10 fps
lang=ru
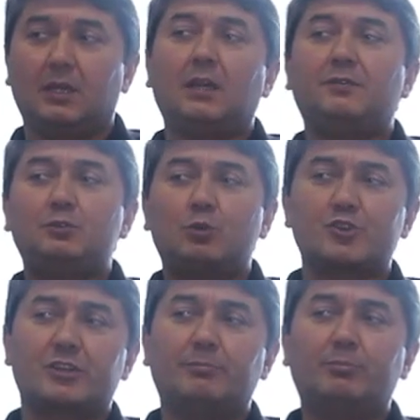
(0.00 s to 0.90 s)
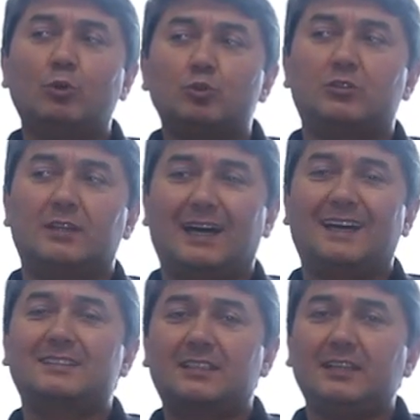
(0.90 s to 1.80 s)
И все же будь
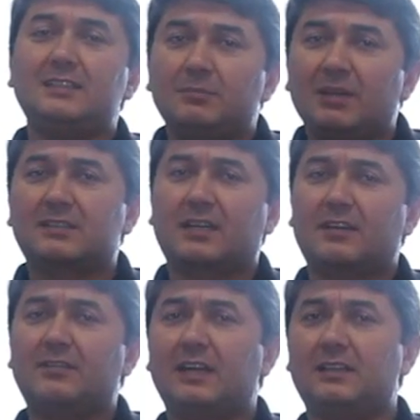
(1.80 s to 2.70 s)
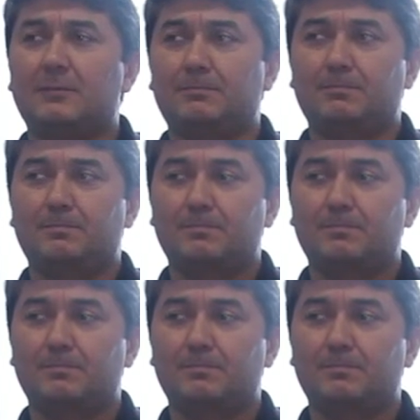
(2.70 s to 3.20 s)
открытым и откровенным.